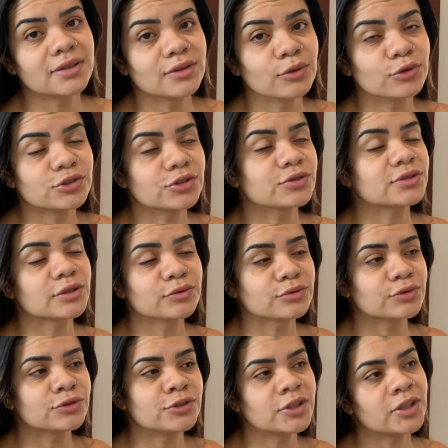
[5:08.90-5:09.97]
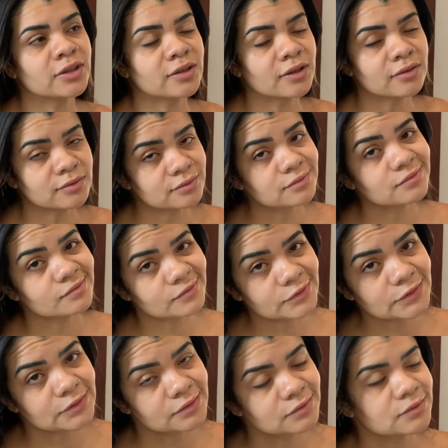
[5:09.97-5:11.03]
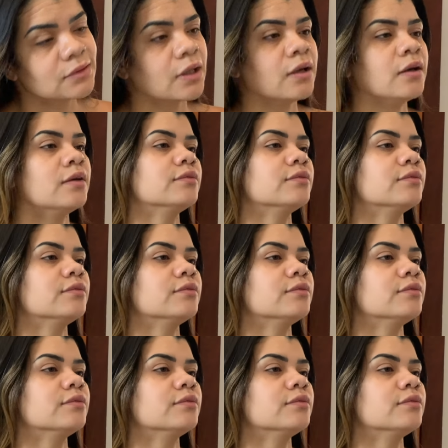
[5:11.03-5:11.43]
Hoje é o segundo dia, então é,